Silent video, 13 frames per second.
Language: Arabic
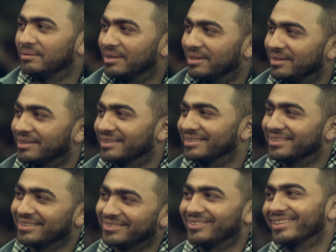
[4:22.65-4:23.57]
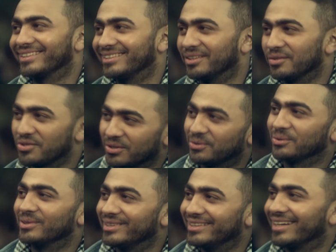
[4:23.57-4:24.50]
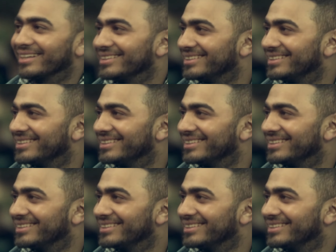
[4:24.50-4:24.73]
بقى كده ولا كده وصلتوا لايه يعني